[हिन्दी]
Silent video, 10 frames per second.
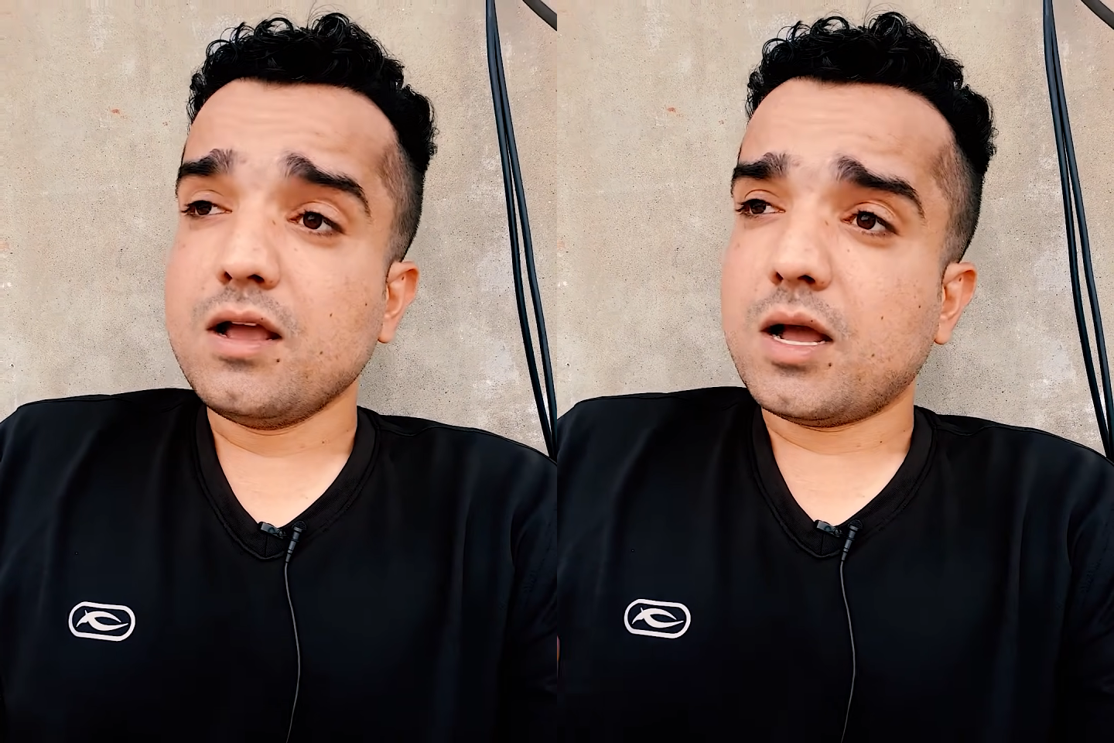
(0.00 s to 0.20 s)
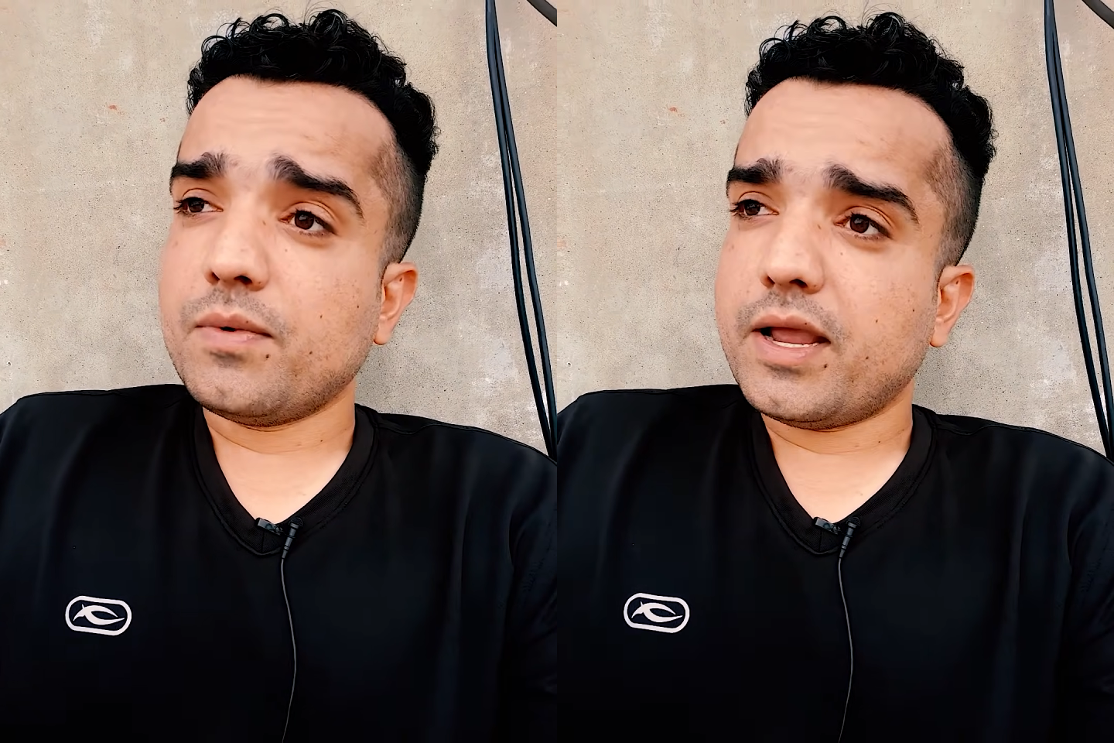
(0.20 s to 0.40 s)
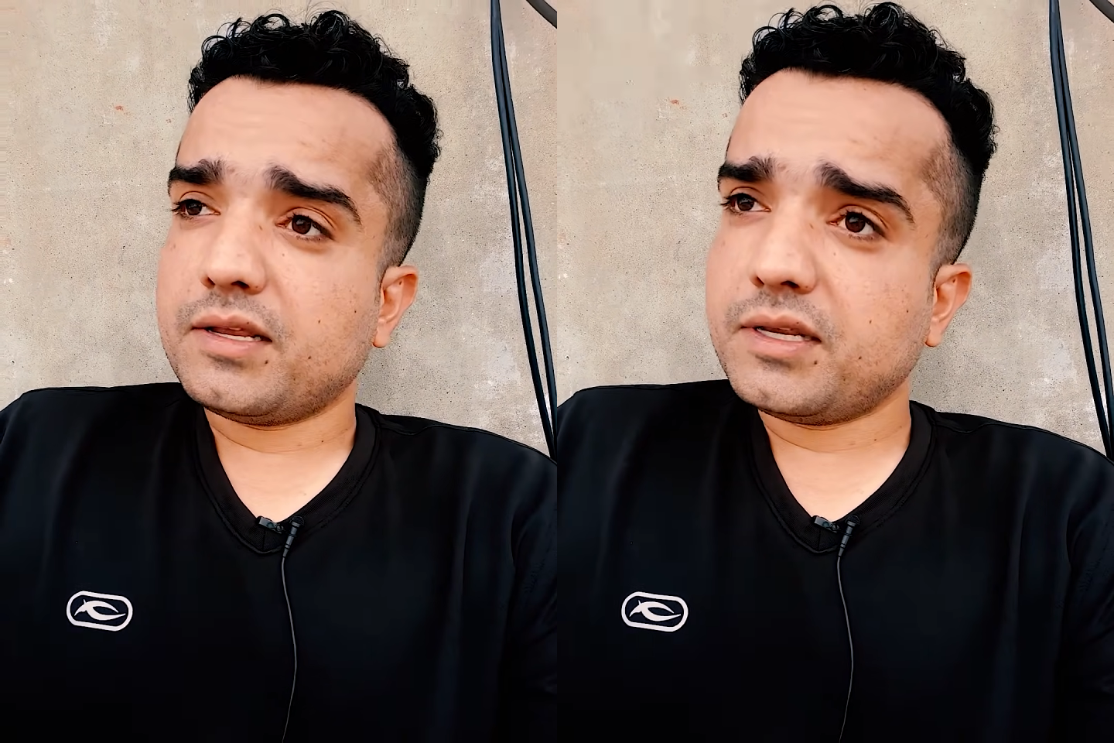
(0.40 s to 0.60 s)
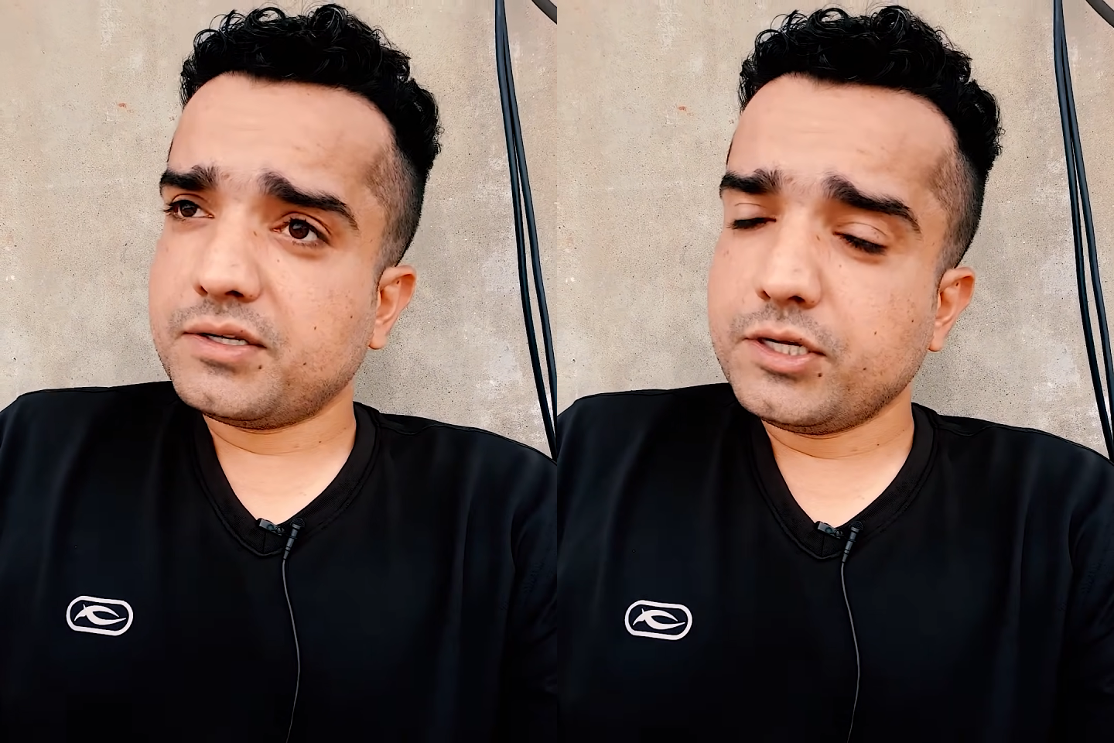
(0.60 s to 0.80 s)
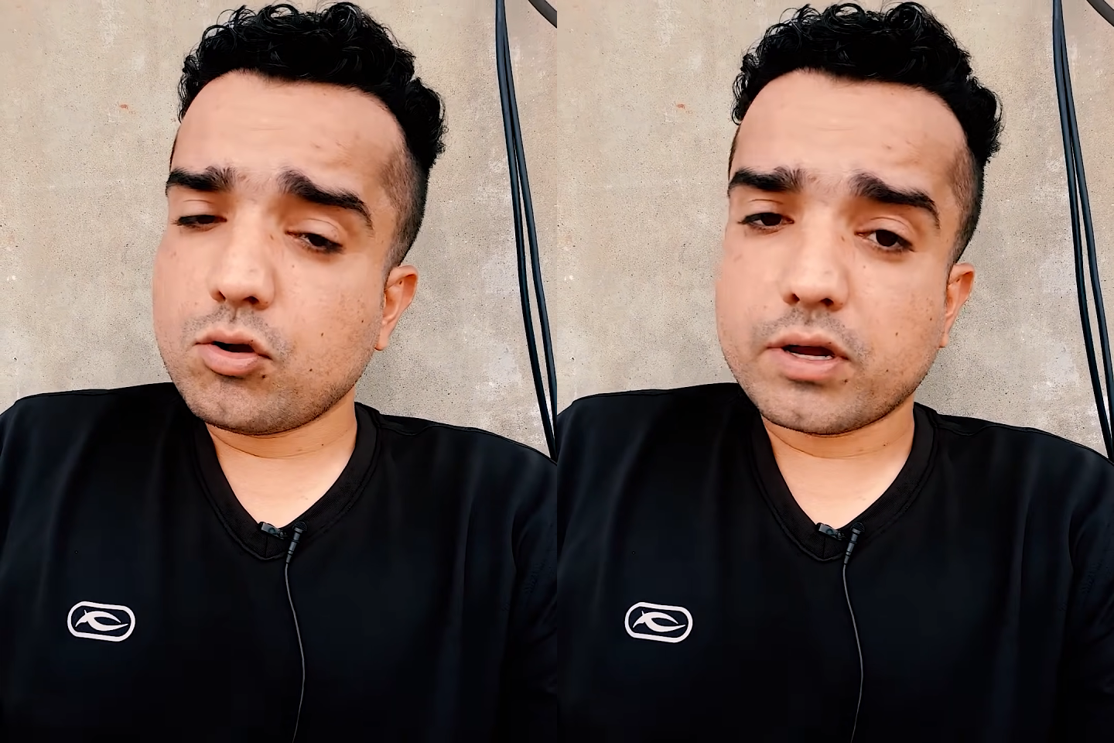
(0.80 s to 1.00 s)
अब एस
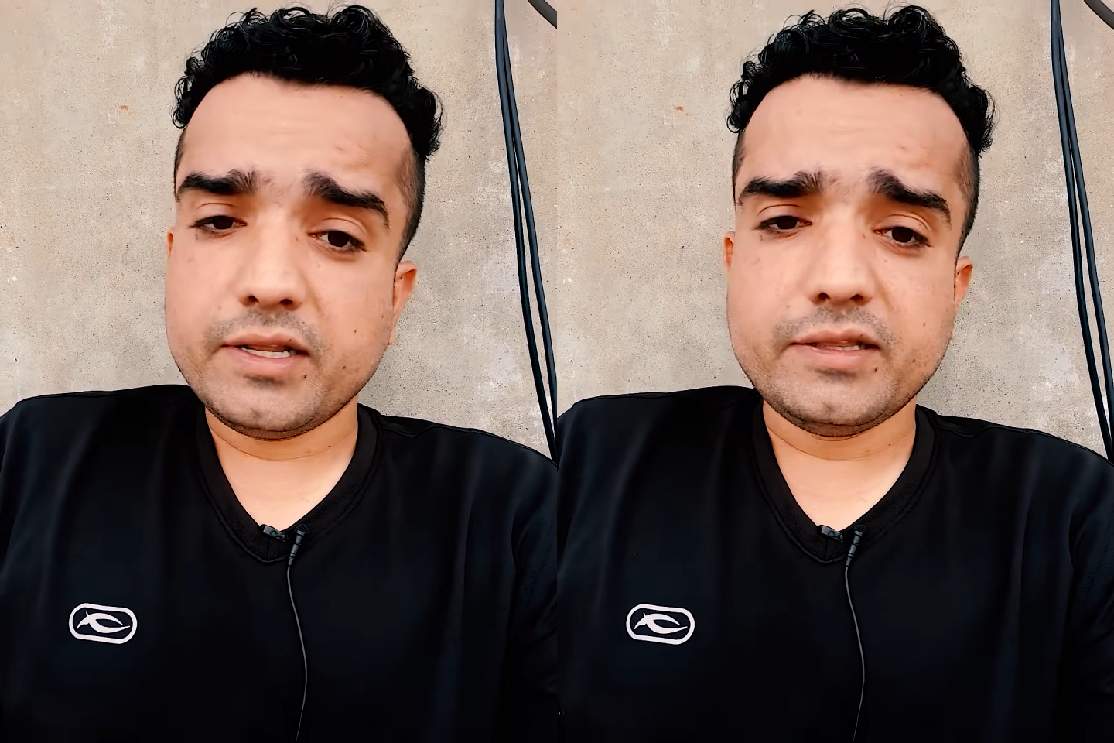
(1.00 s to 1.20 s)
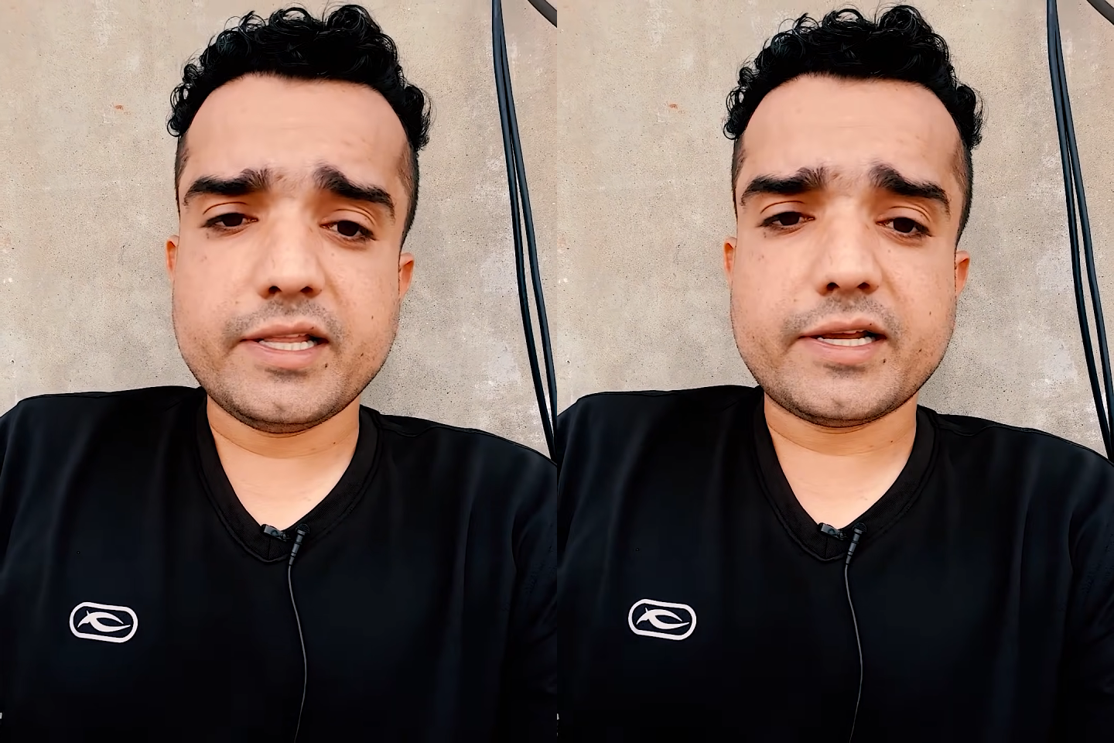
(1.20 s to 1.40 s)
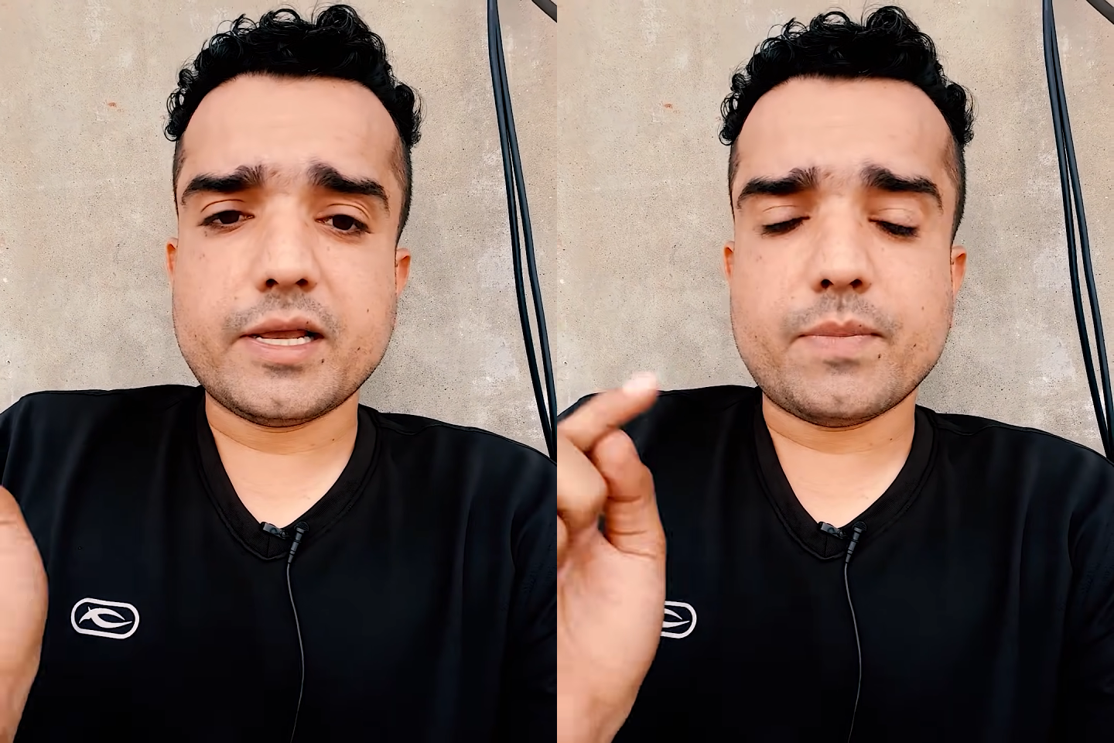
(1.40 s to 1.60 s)
को ख़रीदने के